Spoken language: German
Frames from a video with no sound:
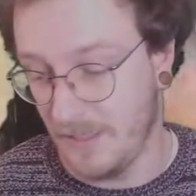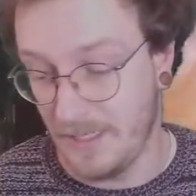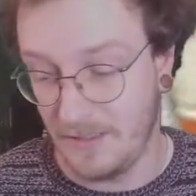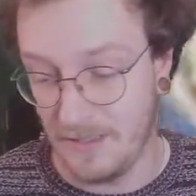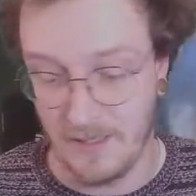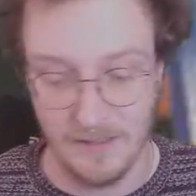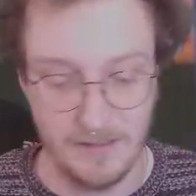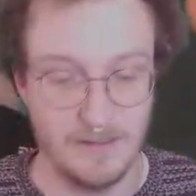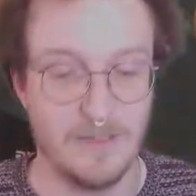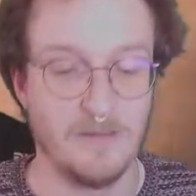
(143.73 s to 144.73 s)
Das ist echt
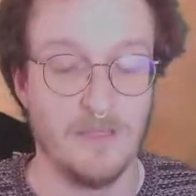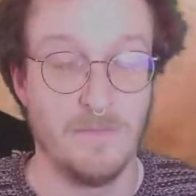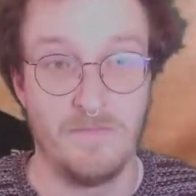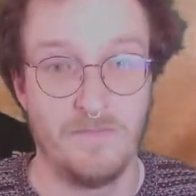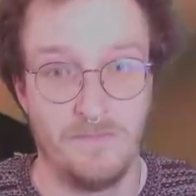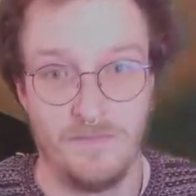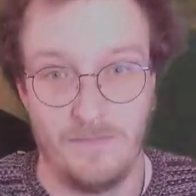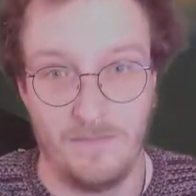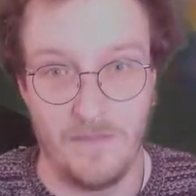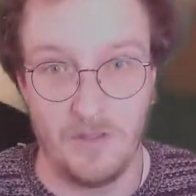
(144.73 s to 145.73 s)
krass. Also ich habe
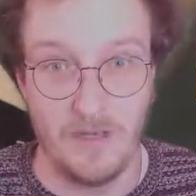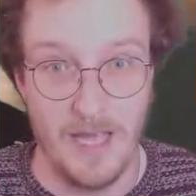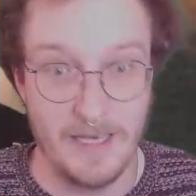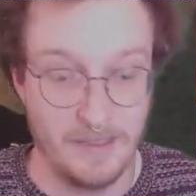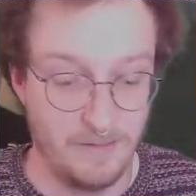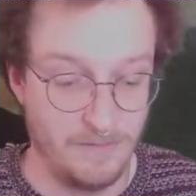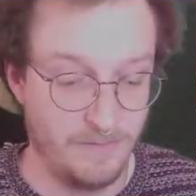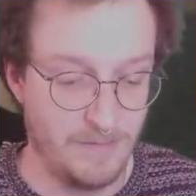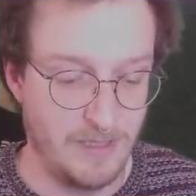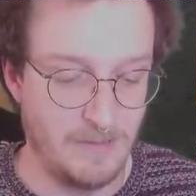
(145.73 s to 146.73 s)
schon echt,
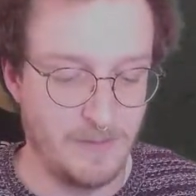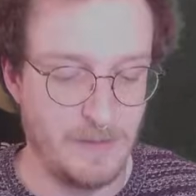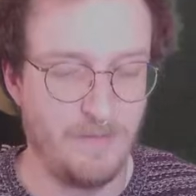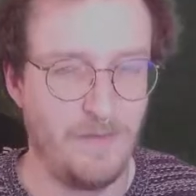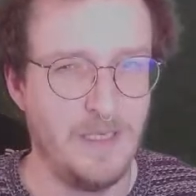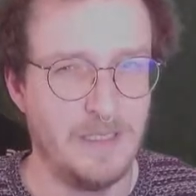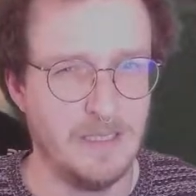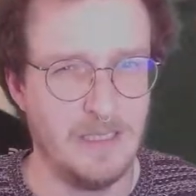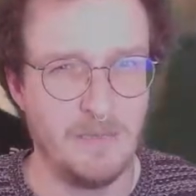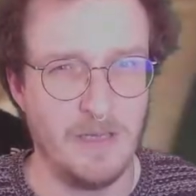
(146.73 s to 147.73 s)
ich glaube, es ist mein
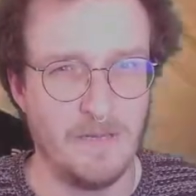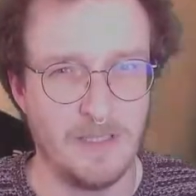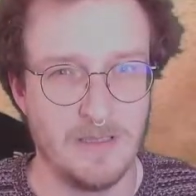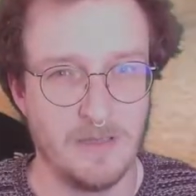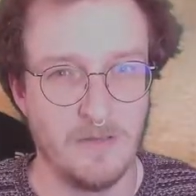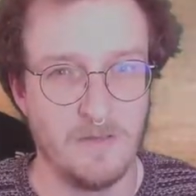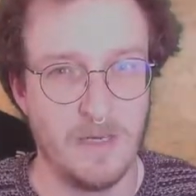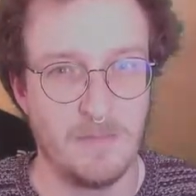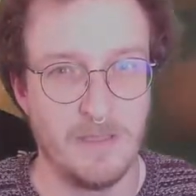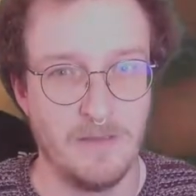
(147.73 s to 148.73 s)
viertes Display, was ich jetzt
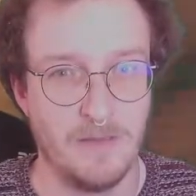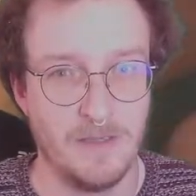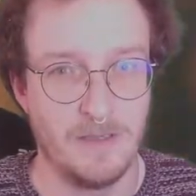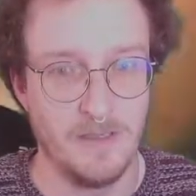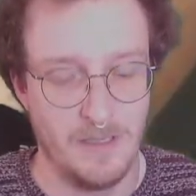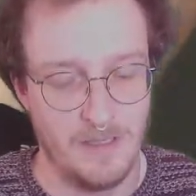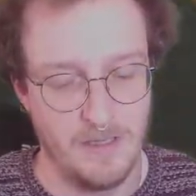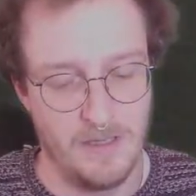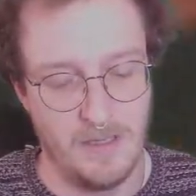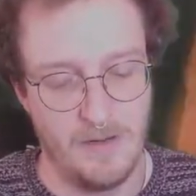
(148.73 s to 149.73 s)
aufmache im Endeffekt.
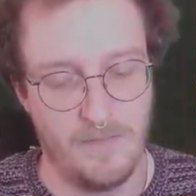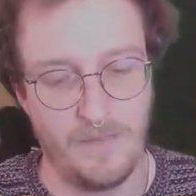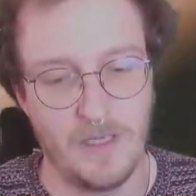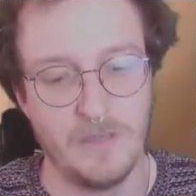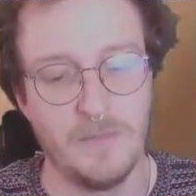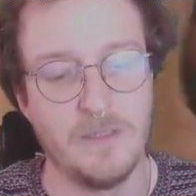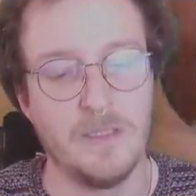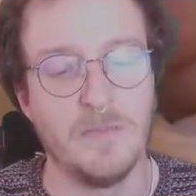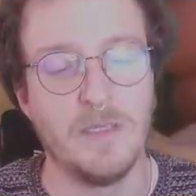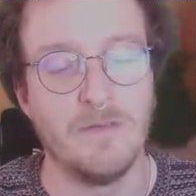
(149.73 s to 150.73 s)
Ich
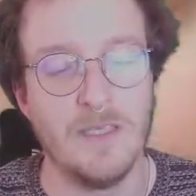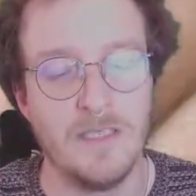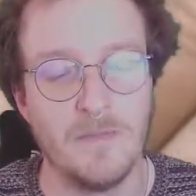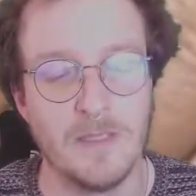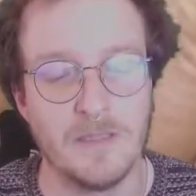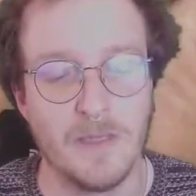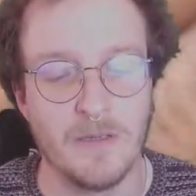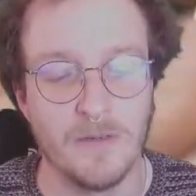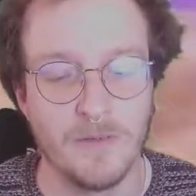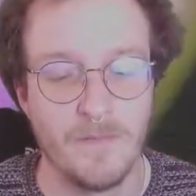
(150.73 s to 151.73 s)
bin gespannt. Vielleicht haben wir jetzt
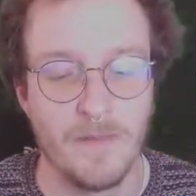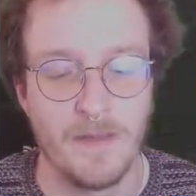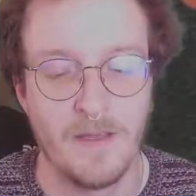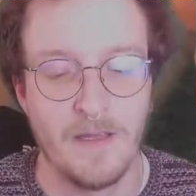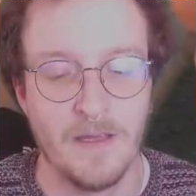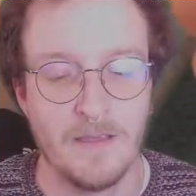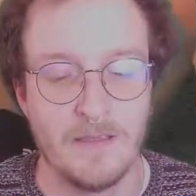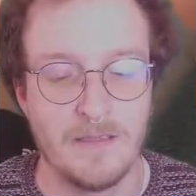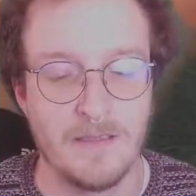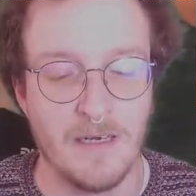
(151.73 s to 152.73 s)
mal Glück.
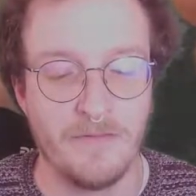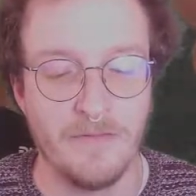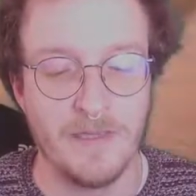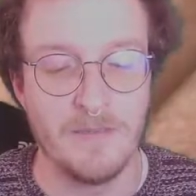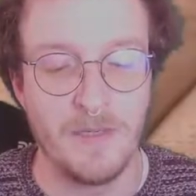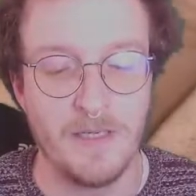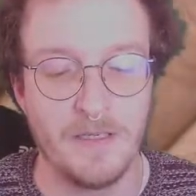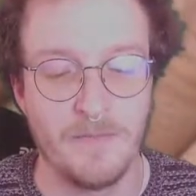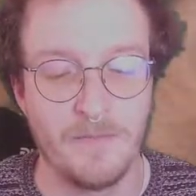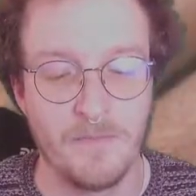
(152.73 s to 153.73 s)

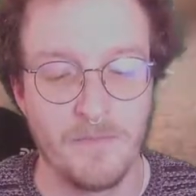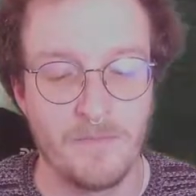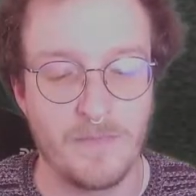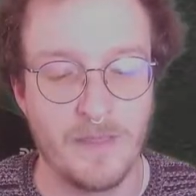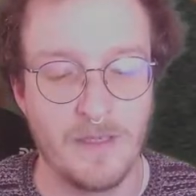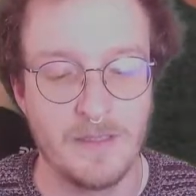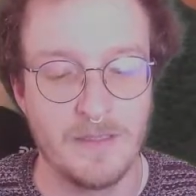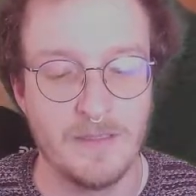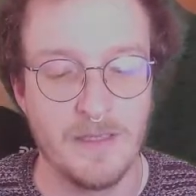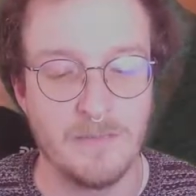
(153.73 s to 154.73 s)
Tafelwasserpack.
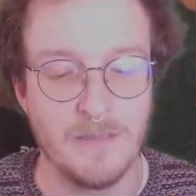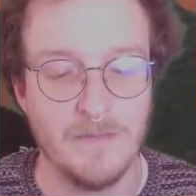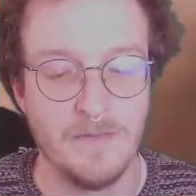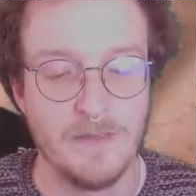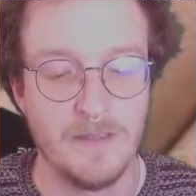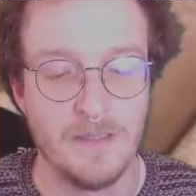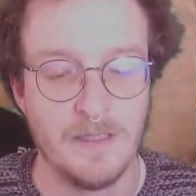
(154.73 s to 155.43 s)
Dami.